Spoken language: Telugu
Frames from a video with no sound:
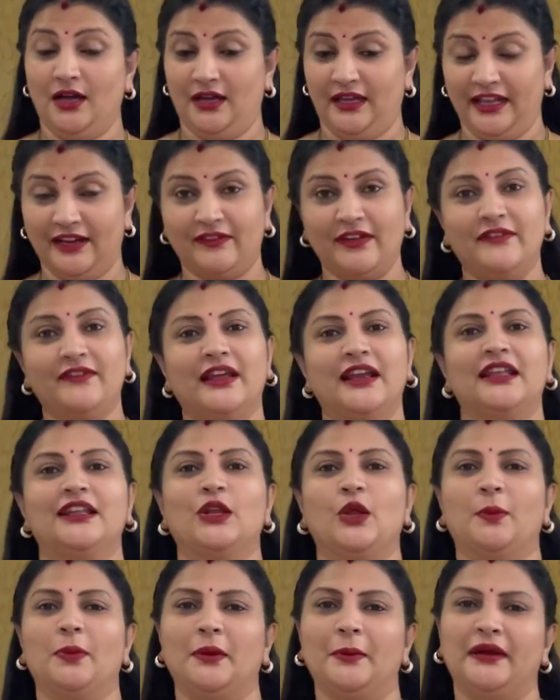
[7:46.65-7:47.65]
ఇరవై వేలది
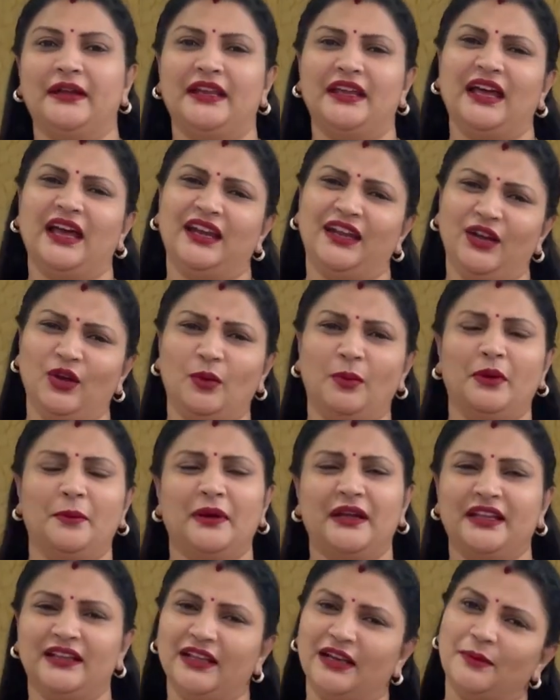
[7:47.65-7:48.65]
లోపల పెట్టి అన్ని లోపల
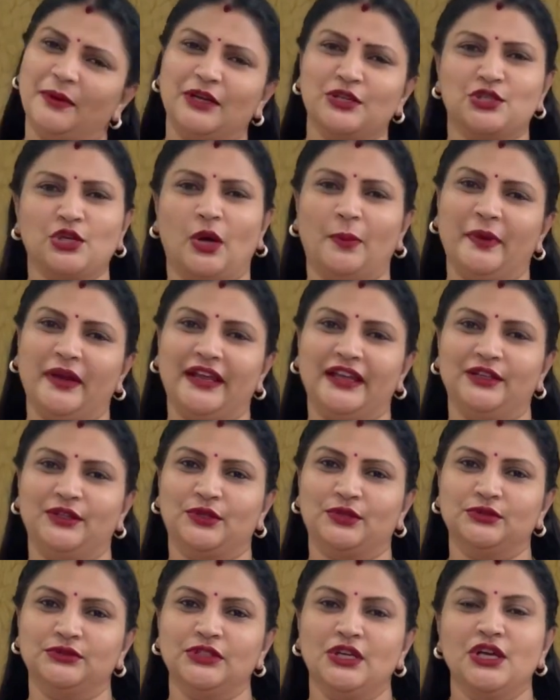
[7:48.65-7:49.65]
పెట్టేదానికి మనం షాపింగ్ ఎందుకు